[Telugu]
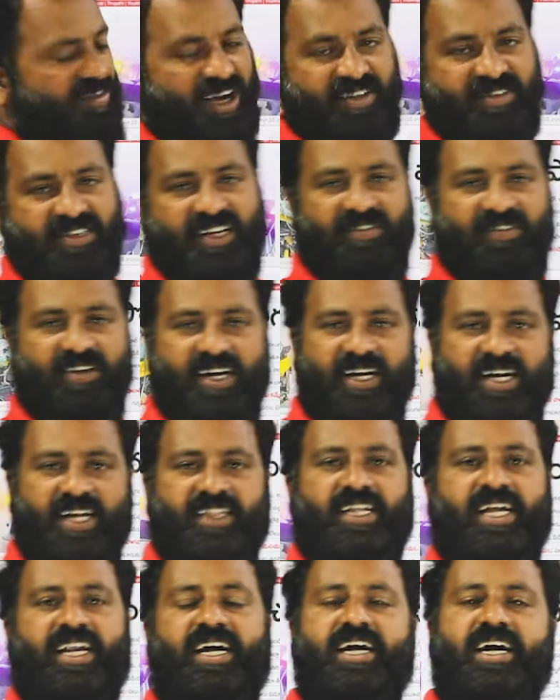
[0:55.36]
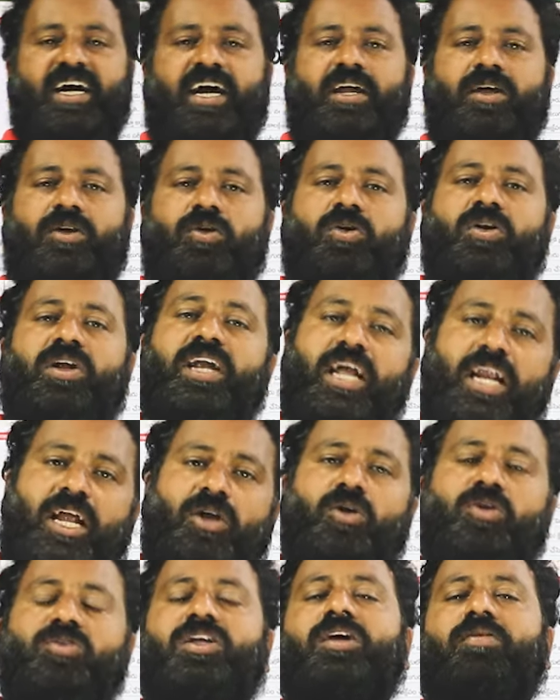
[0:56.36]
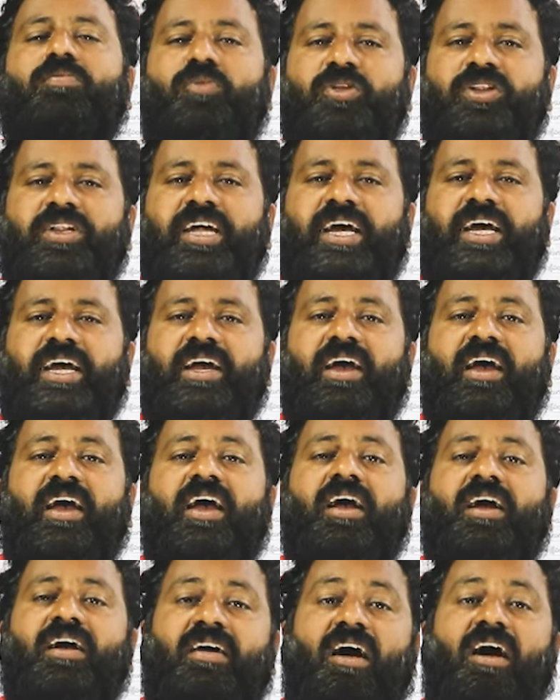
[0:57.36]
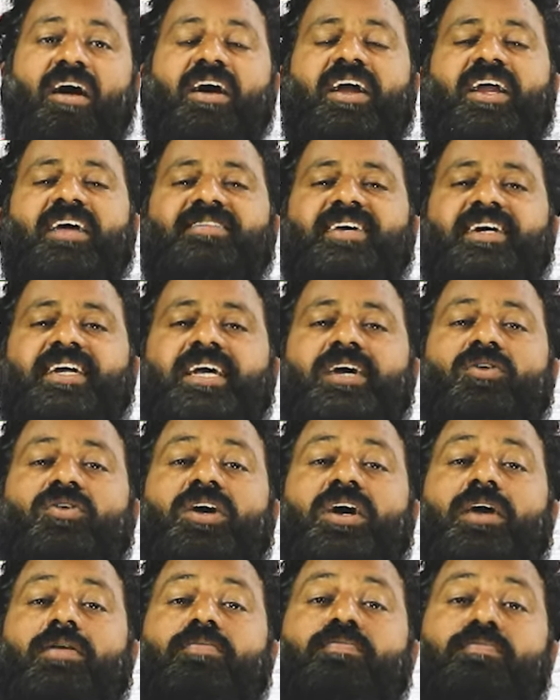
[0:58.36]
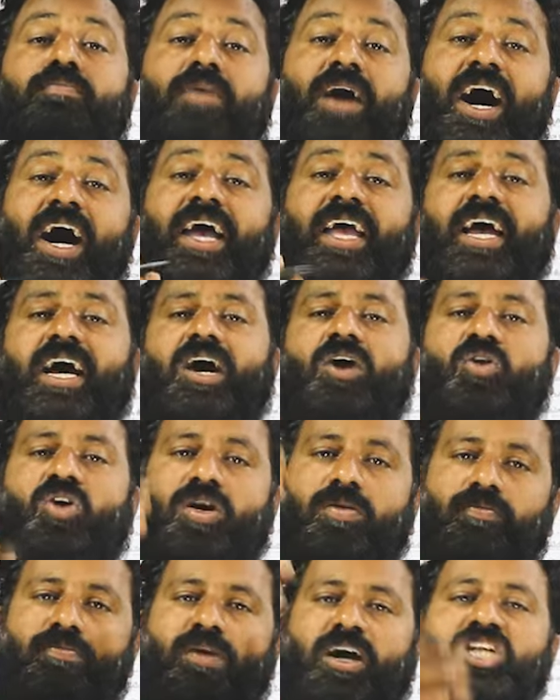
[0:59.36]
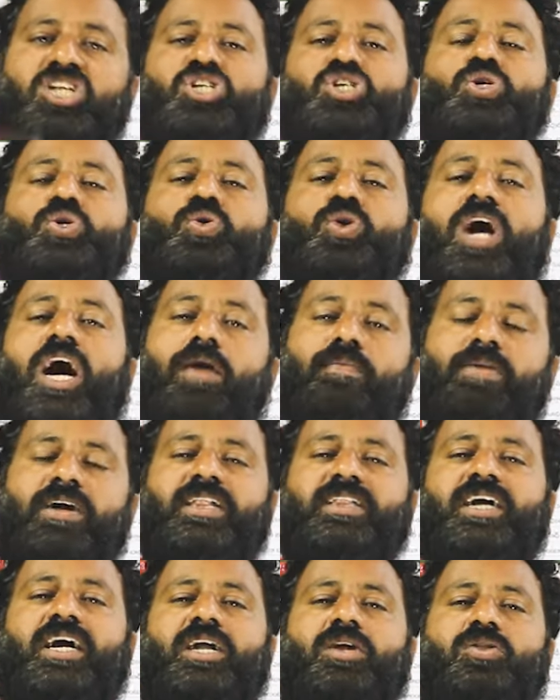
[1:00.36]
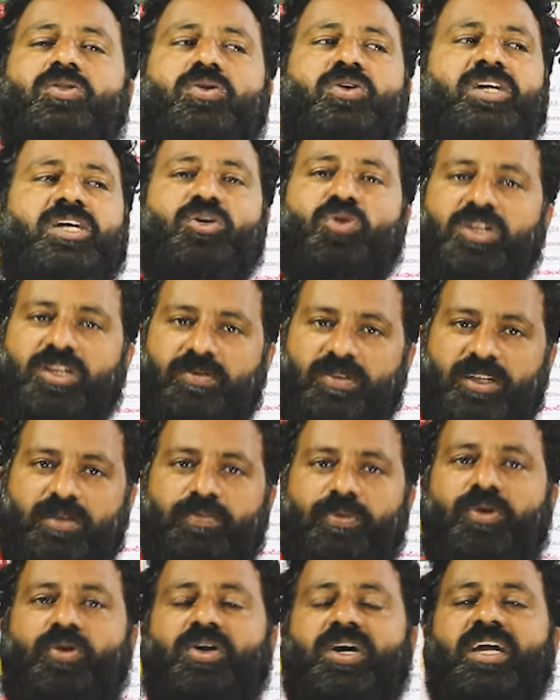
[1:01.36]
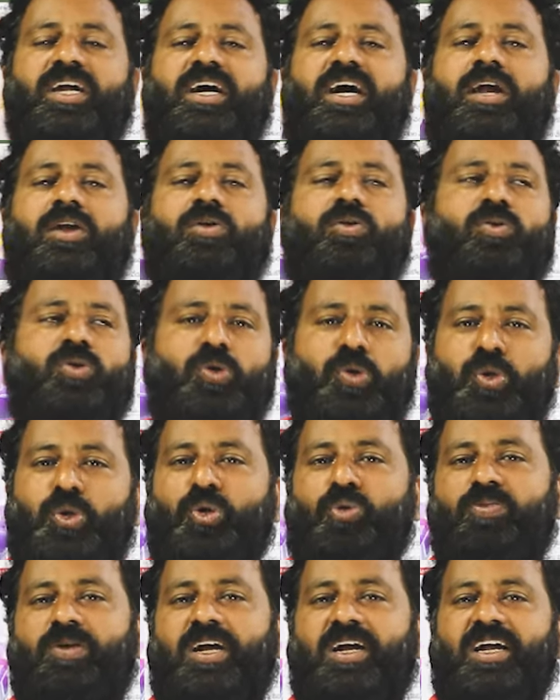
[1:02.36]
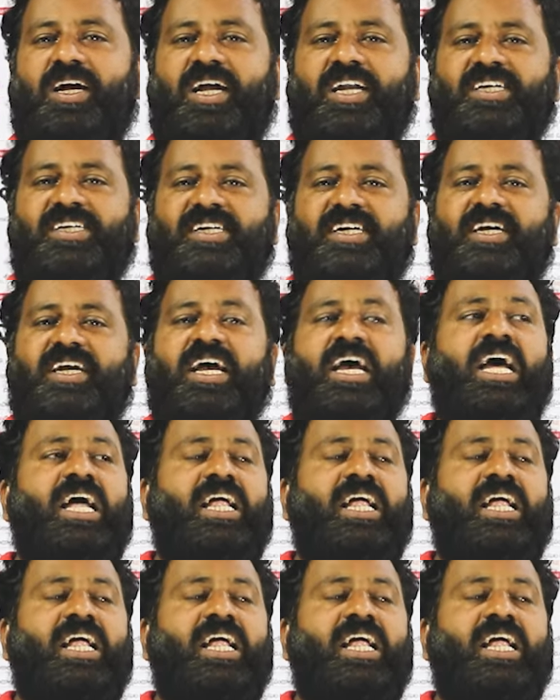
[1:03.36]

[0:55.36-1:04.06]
వాస్తవంగా తెలంగాణలో నెల రోజుల ముందే కాంగ్రెస్ అనే ఒక మాయ ఒక మంచు అబద్ధాలతోటి కొంతమంది బ్రోకర్ గాళ్ళు యూట్యూబర్లు కలిసి